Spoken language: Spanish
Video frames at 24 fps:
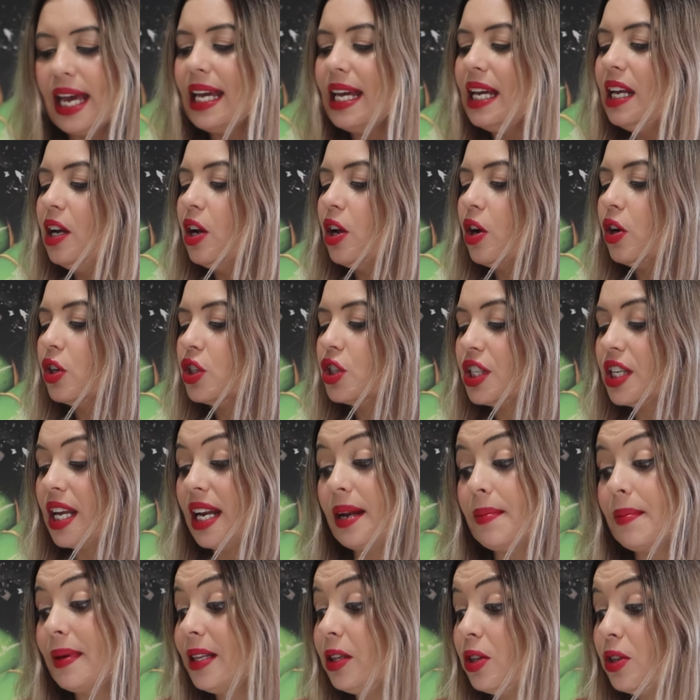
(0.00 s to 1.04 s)
Y los
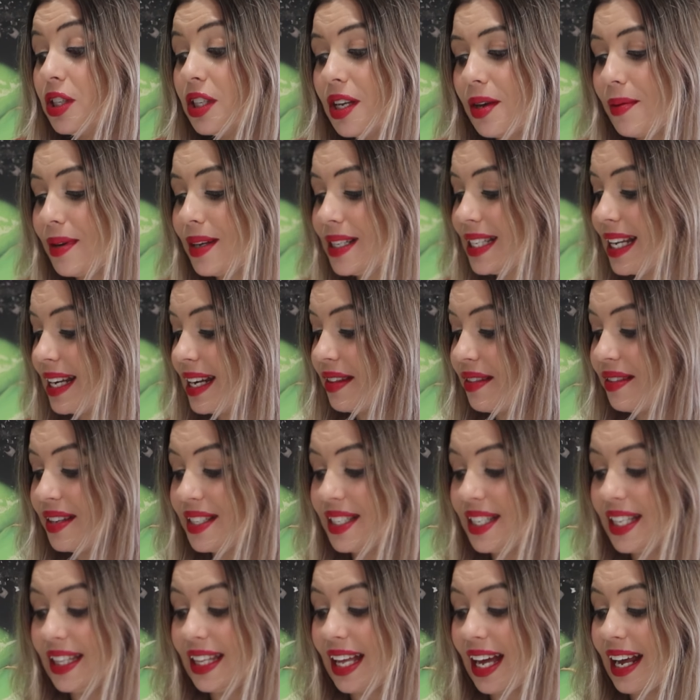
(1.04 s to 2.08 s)
elementos que vas a
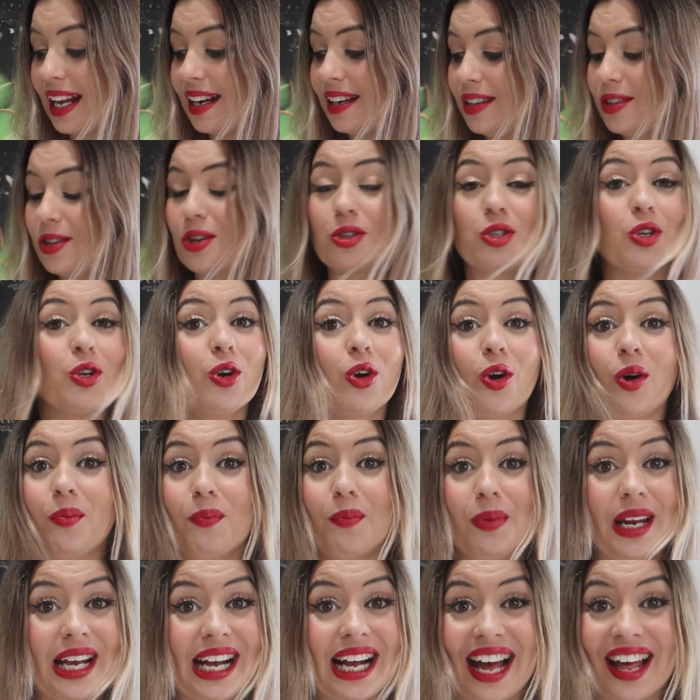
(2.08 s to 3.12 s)
necesitar no son
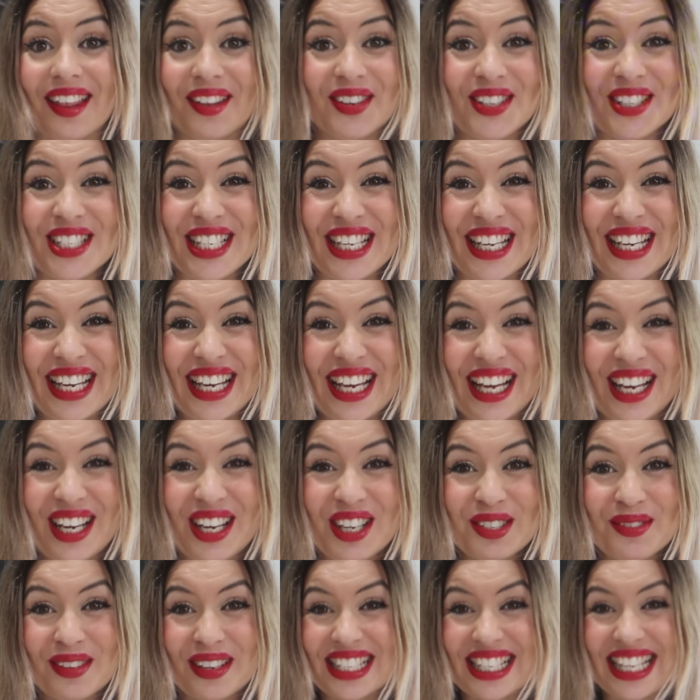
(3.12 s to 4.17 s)
complicados
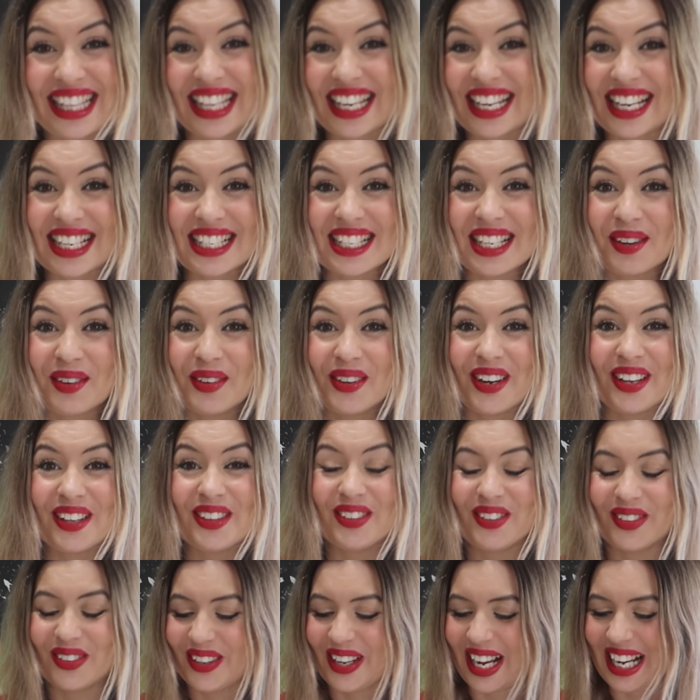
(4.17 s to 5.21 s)
los vas a tener seguro
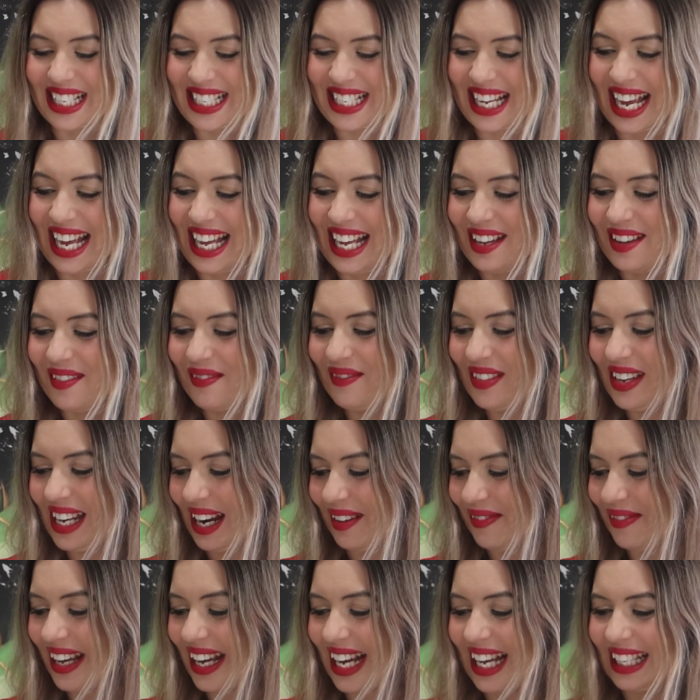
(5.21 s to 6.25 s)
en tu casa.
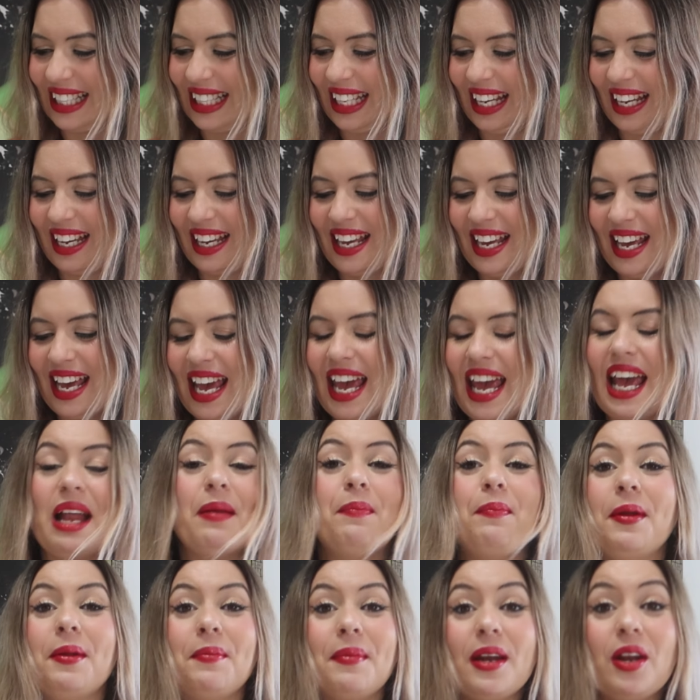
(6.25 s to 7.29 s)
Mira, fíjate,
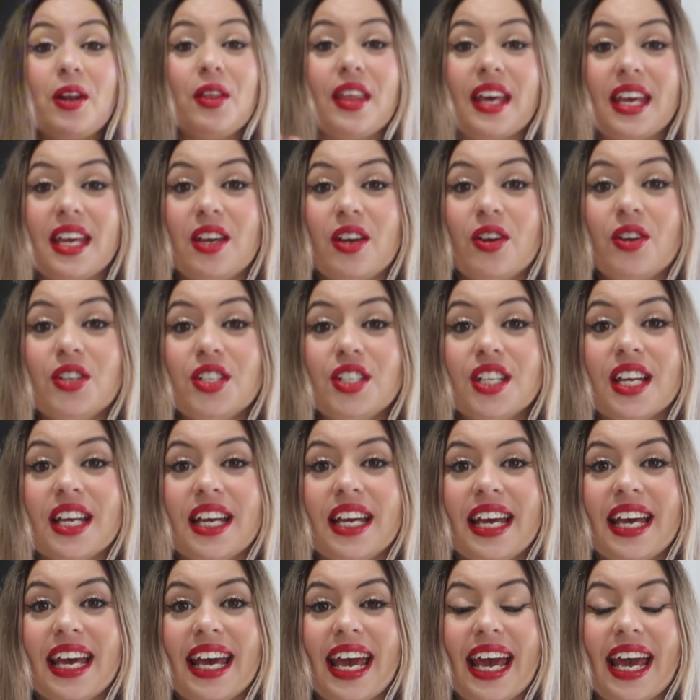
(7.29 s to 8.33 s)
el primero de ellos
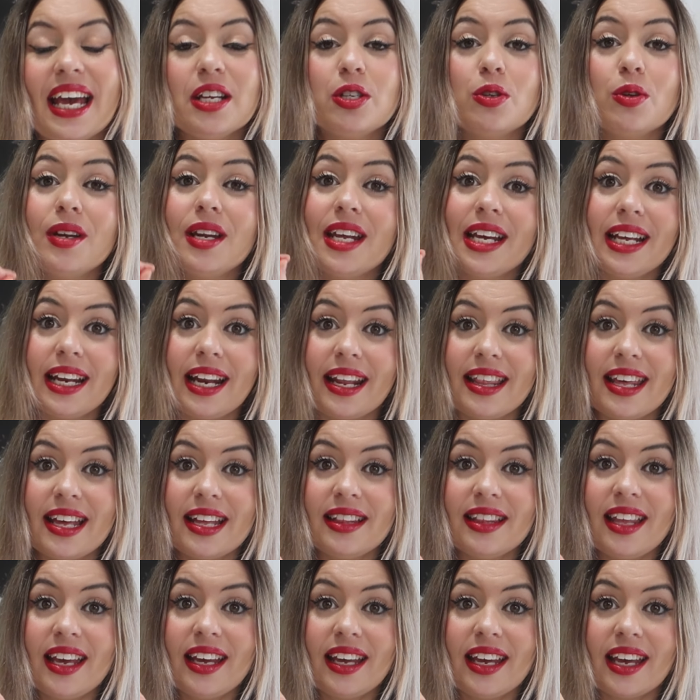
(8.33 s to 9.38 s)
es un
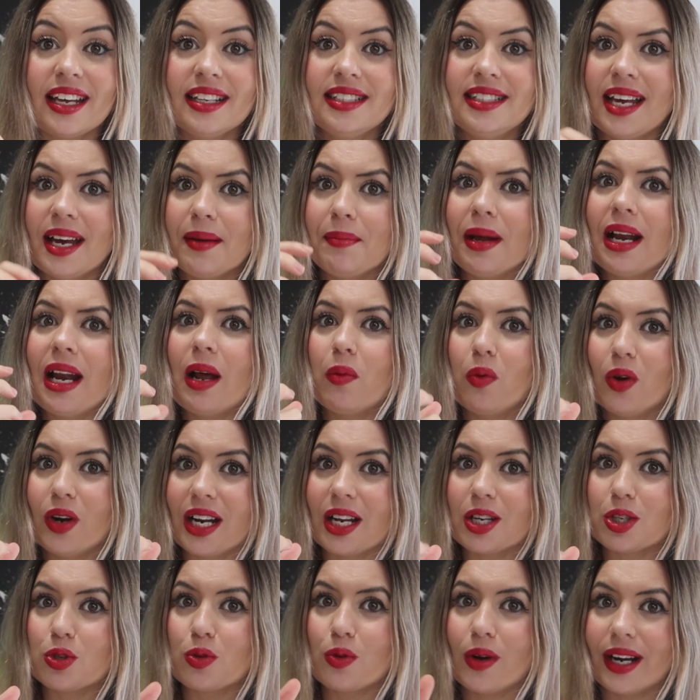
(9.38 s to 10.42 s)
ingrediente que llama a la
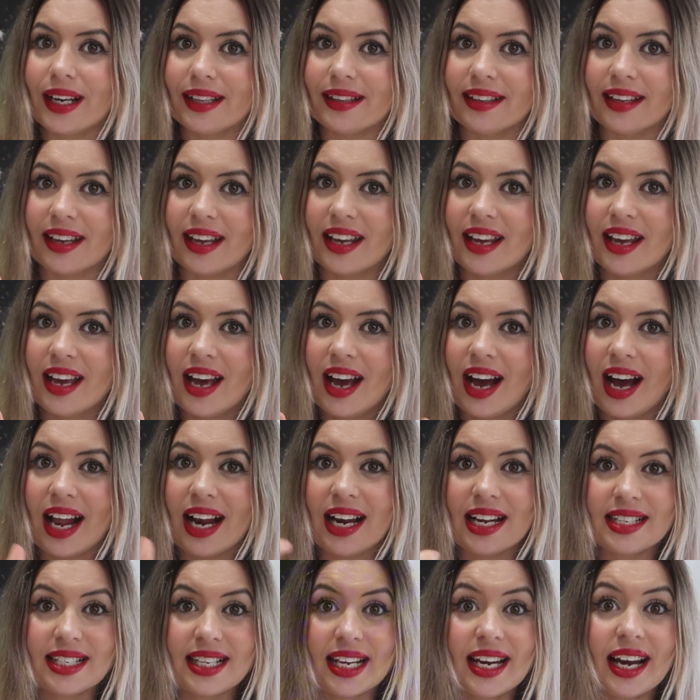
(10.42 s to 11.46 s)
buena suerte, a
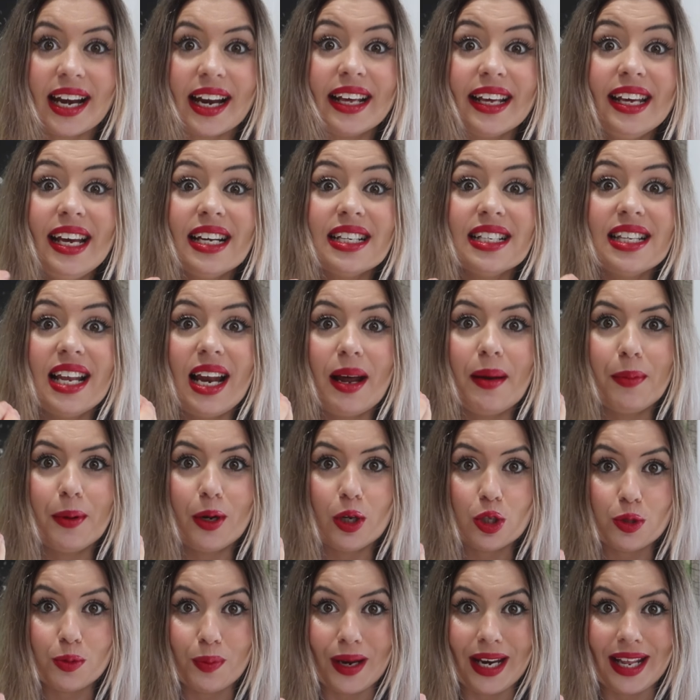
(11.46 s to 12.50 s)
las energías de la
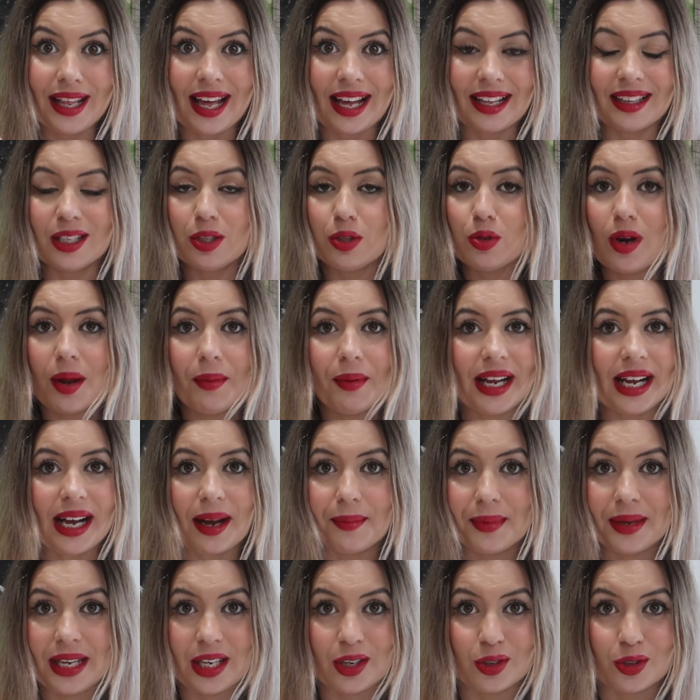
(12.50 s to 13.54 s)
prosperidad. Es un
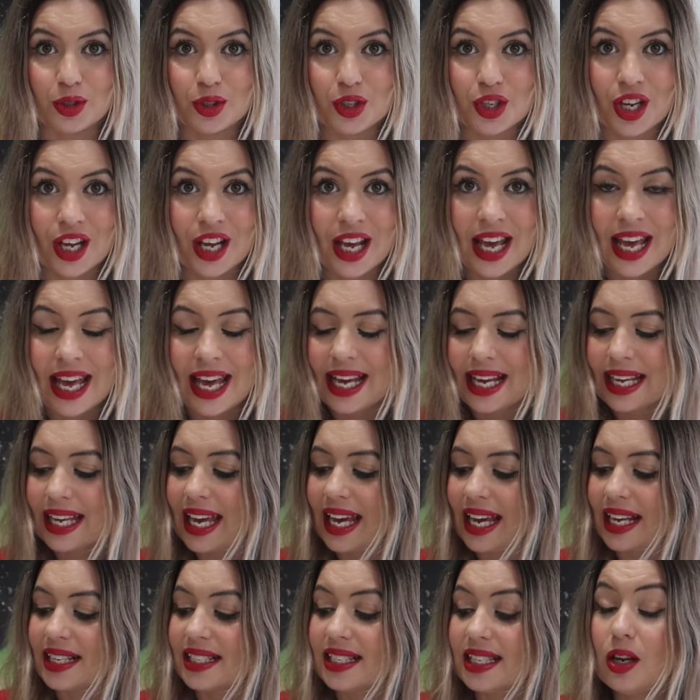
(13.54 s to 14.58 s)
abrecaminos,
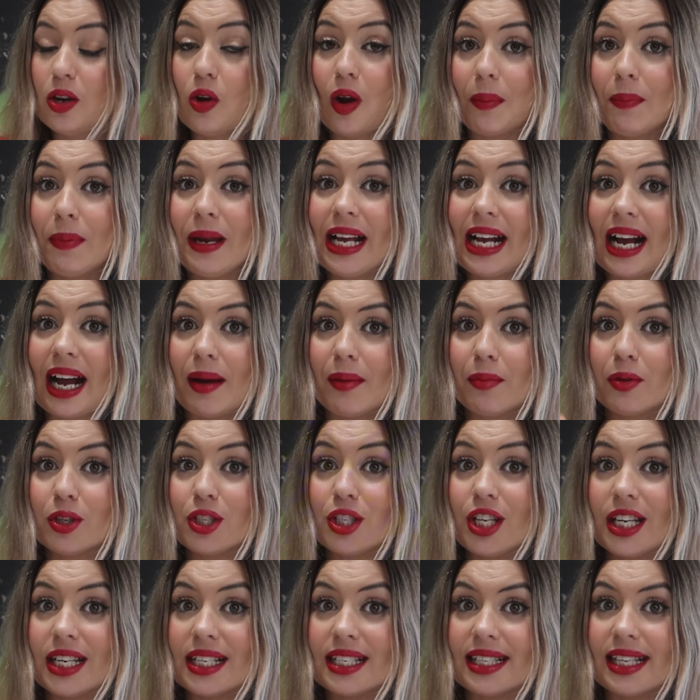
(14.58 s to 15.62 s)
que si lo
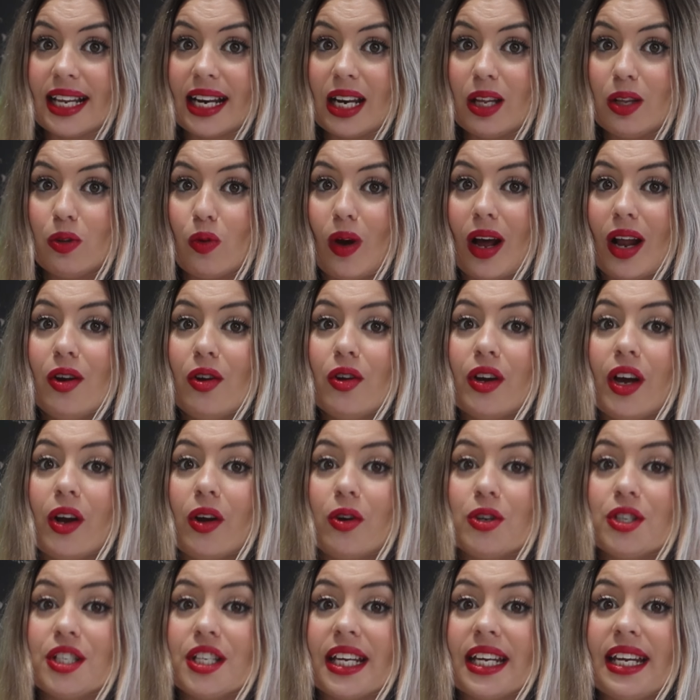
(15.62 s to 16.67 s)
aplicamos en este ritual lo que
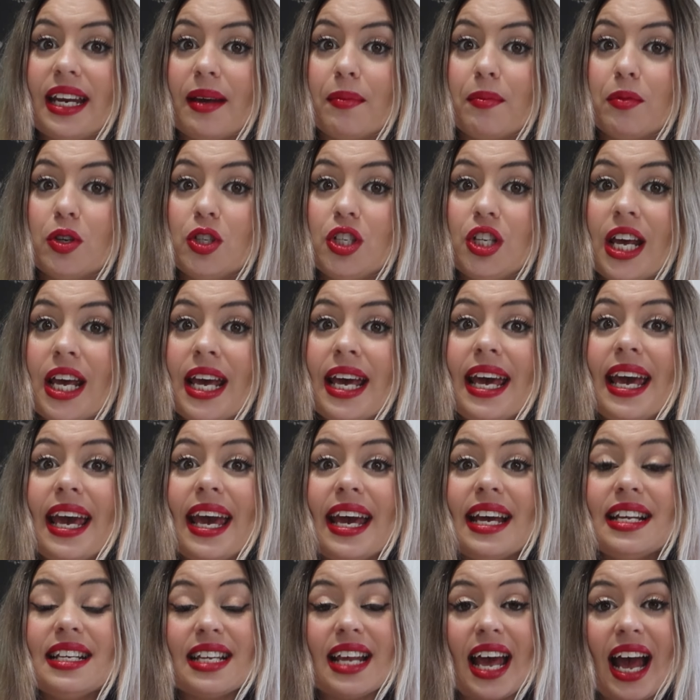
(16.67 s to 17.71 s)
conseguiremos
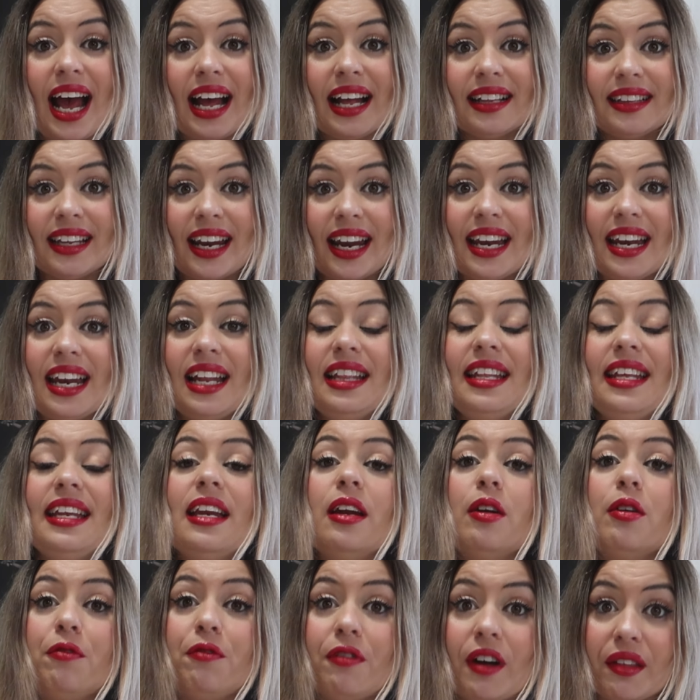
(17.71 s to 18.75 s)
es atraer el
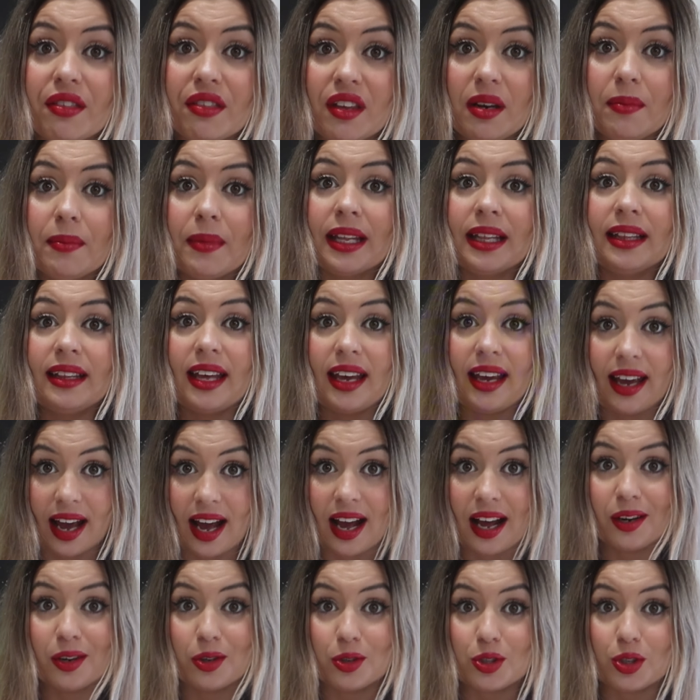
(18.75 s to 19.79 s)
dinero fácilmente
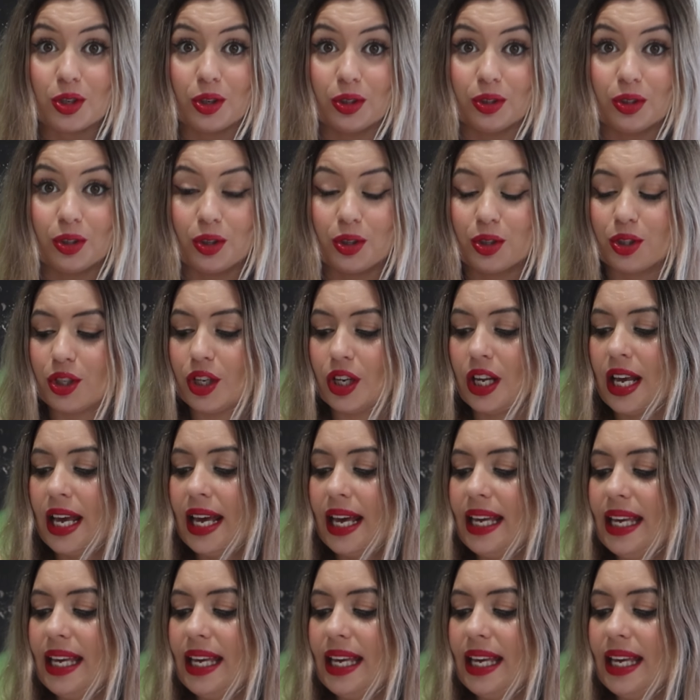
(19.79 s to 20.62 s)
a nosotros.